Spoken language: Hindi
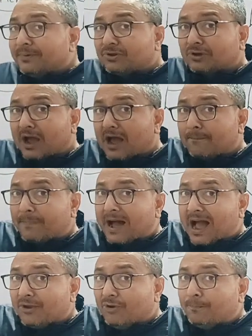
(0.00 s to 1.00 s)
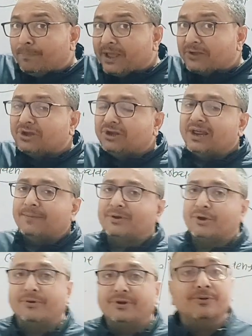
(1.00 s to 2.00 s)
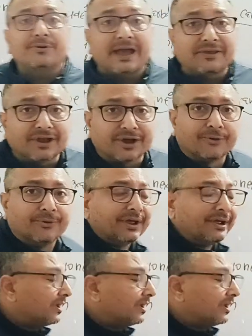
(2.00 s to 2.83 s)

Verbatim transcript: इसका आप आयु नेम करोगे तो कैसे करोगे